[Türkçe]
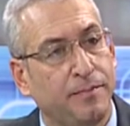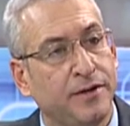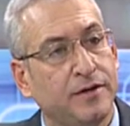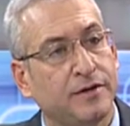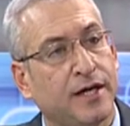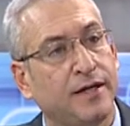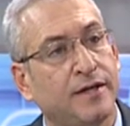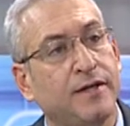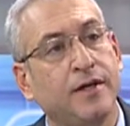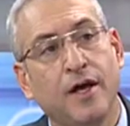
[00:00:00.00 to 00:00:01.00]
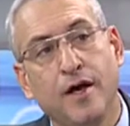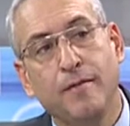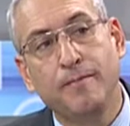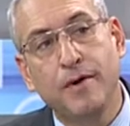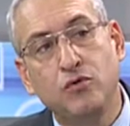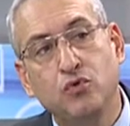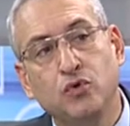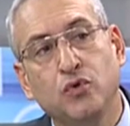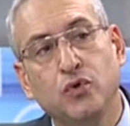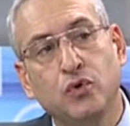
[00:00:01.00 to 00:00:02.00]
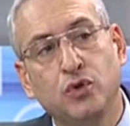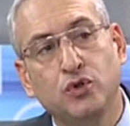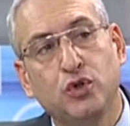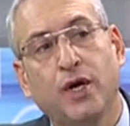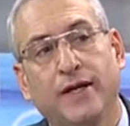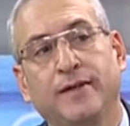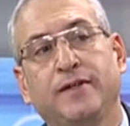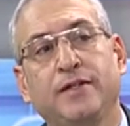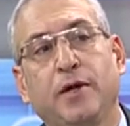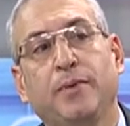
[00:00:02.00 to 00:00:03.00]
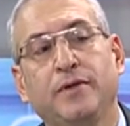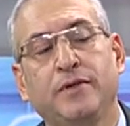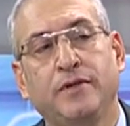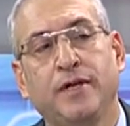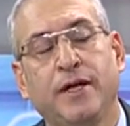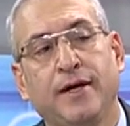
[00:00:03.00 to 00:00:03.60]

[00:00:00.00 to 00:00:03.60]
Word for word: bir sanki mevcut e, şu anki yapının